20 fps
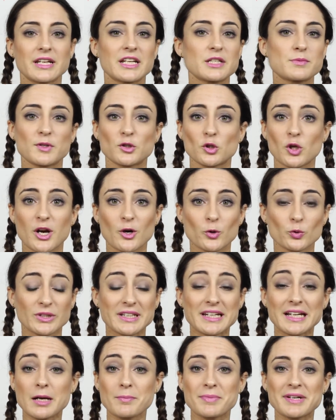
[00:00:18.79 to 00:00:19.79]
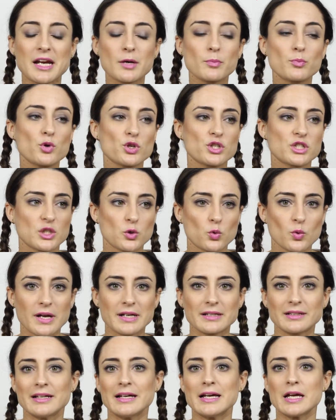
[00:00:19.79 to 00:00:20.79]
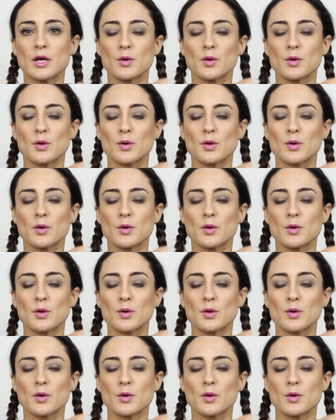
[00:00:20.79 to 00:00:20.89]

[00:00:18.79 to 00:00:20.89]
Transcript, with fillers: Y respecto a la rutina capilar, pues igual.